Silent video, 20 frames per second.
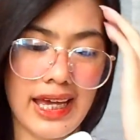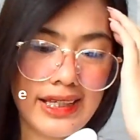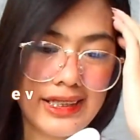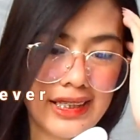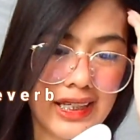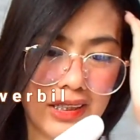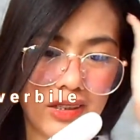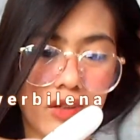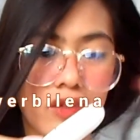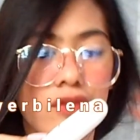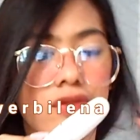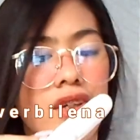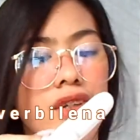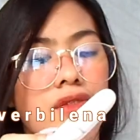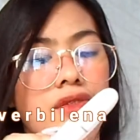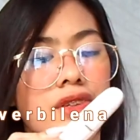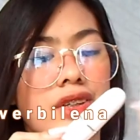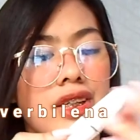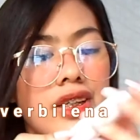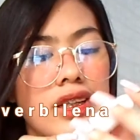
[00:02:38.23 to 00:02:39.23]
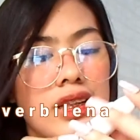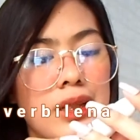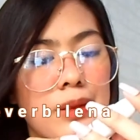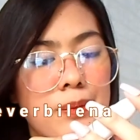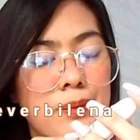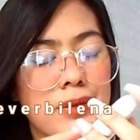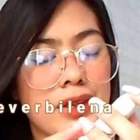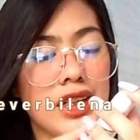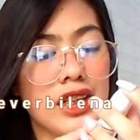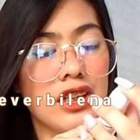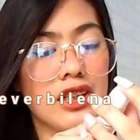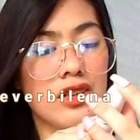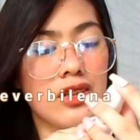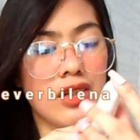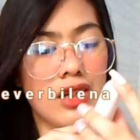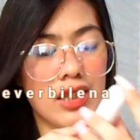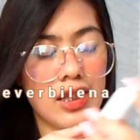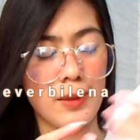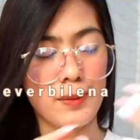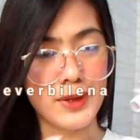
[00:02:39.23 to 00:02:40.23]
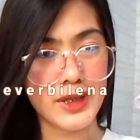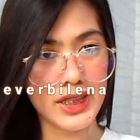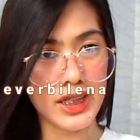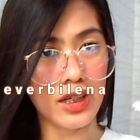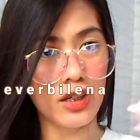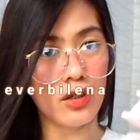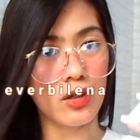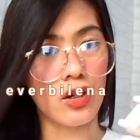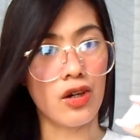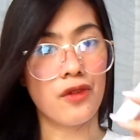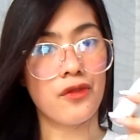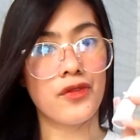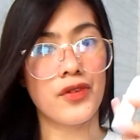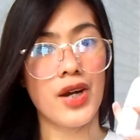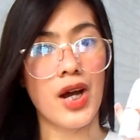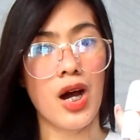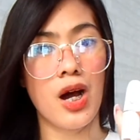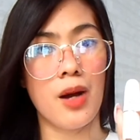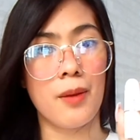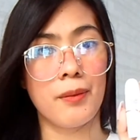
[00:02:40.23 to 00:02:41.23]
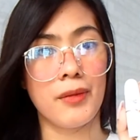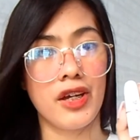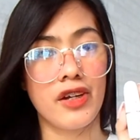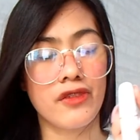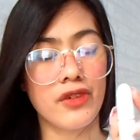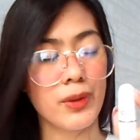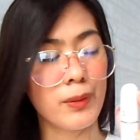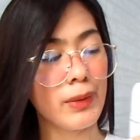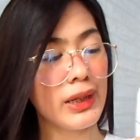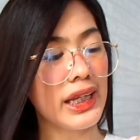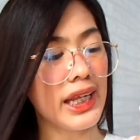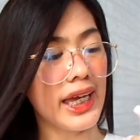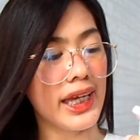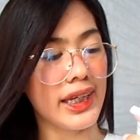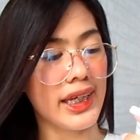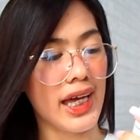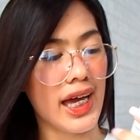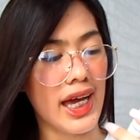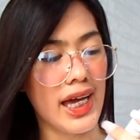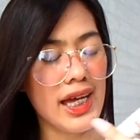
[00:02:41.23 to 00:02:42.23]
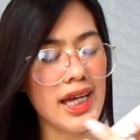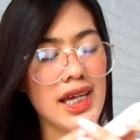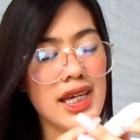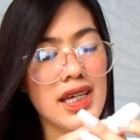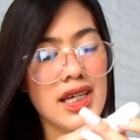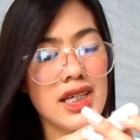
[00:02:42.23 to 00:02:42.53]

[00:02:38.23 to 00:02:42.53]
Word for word: guys, itong favorite lip tint, lipstick ko from Ever Belena.